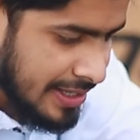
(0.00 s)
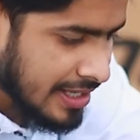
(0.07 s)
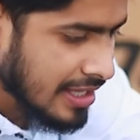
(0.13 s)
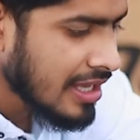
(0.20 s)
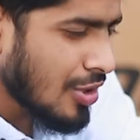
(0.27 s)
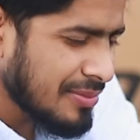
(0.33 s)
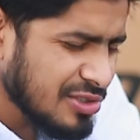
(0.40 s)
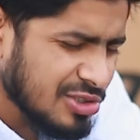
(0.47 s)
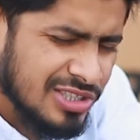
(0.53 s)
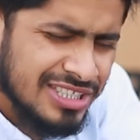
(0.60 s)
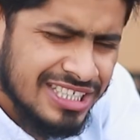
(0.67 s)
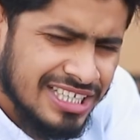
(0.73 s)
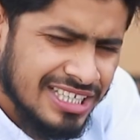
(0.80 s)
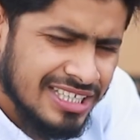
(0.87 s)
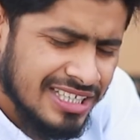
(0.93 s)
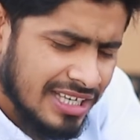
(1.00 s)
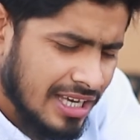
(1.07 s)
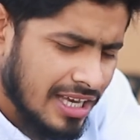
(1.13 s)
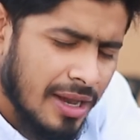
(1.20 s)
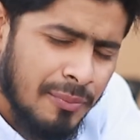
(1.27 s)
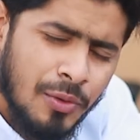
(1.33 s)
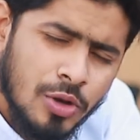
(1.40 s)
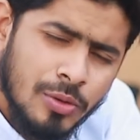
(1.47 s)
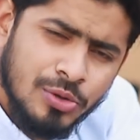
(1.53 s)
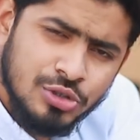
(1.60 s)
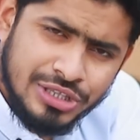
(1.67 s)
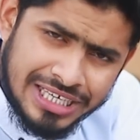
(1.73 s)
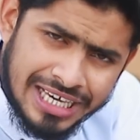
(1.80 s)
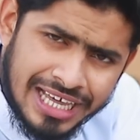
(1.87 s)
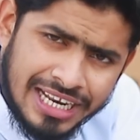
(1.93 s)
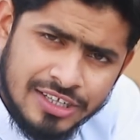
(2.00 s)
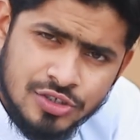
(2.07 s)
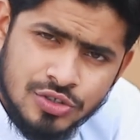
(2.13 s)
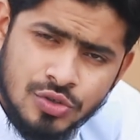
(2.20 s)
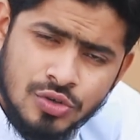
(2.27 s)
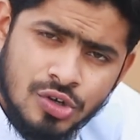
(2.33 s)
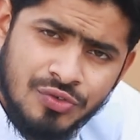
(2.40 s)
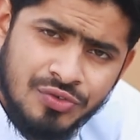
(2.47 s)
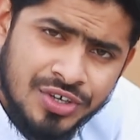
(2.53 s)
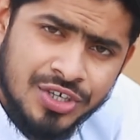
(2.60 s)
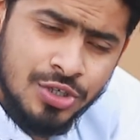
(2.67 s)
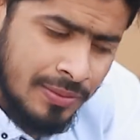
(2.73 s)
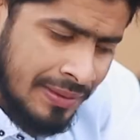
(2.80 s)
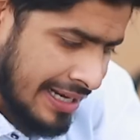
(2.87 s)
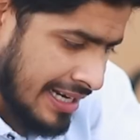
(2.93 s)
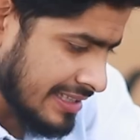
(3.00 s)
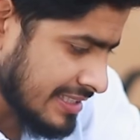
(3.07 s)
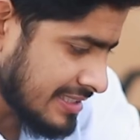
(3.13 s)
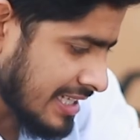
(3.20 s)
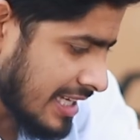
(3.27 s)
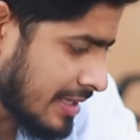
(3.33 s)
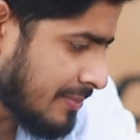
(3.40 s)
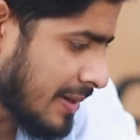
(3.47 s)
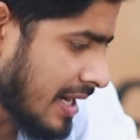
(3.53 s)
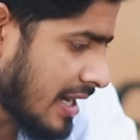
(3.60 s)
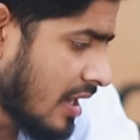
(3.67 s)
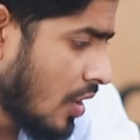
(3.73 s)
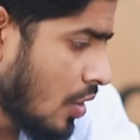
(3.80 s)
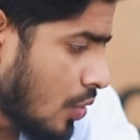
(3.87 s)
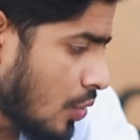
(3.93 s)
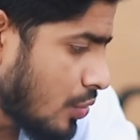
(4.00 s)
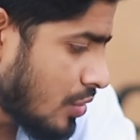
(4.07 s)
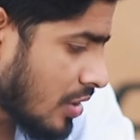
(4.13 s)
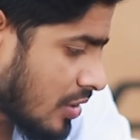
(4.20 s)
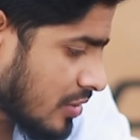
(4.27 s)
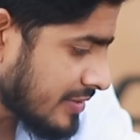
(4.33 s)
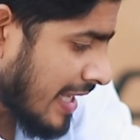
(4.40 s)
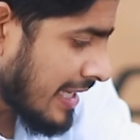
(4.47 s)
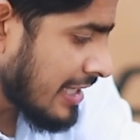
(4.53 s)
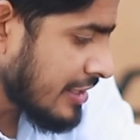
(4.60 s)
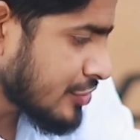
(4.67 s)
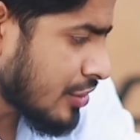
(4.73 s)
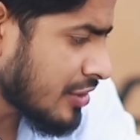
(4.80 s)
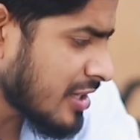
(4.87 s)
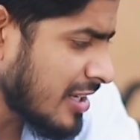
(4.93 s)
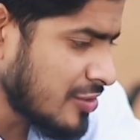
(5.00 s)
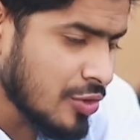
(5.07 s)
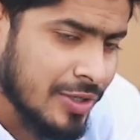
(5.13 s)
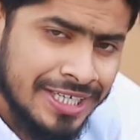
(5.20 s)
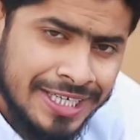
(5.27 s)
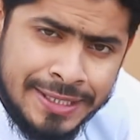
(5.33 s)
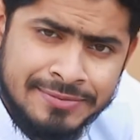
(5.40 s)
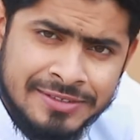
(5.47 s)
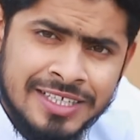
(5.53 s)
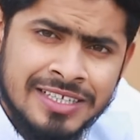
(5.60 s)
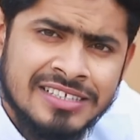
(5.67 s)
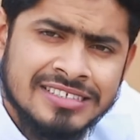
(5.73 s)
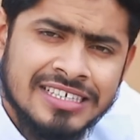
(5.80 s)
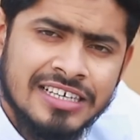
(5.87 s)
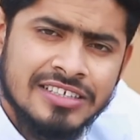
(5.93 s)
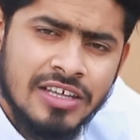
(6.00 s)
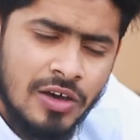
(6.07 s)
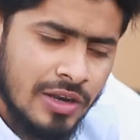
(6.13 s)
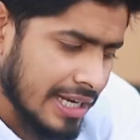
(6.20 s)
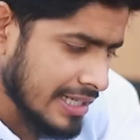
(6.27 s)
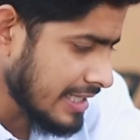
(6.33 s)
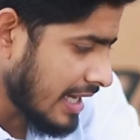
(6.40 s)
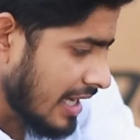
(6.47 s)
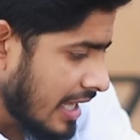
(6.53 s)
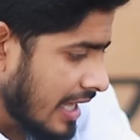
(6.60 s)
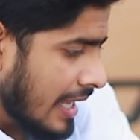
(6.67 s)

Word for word: ব্রেক তো আমি যদি পরবর্তীকালে যদি কোনো ভিডিও বানাতে চাই বা অন্যান্য সাইকেল সংক্রান্ত টিপস দিতে চাই তাহলে একটা